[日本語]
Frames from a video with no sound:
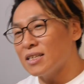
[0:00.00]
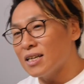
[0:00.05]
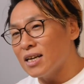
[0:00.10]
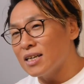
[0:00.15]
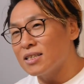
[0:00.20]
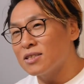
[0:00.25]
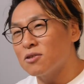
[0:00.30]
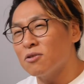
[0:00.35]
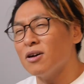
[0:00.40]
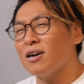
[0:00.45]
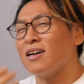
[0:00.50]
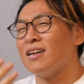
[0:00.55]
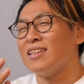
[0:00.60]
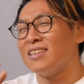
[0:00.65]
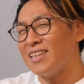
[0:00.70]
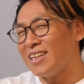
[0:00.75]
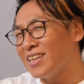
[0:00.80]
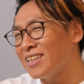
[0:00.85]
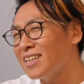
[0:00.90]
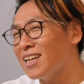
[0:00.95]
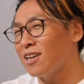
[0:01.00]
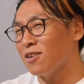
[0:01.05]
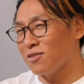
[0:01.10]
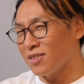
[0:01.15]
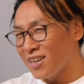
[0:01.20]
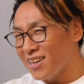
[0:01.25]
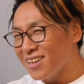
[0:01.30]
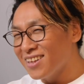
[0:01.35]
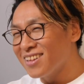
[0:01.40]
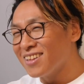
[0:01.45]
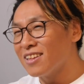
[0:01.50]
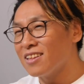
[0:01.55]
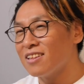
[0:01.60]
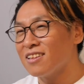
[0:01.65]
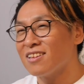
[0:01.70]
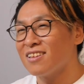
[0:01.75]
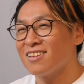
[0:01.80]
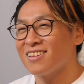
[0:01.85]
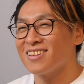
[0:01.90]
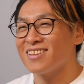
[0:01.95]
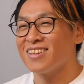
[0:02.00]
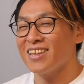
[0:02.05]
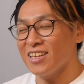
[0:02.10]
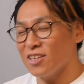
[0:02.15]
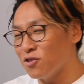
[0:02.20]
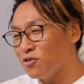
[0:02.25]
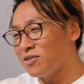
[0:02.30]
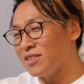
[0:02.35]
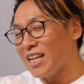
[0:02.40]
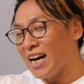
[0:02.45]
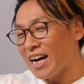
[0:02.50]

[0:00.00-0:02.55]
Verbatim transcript: きない人はできないよねっていう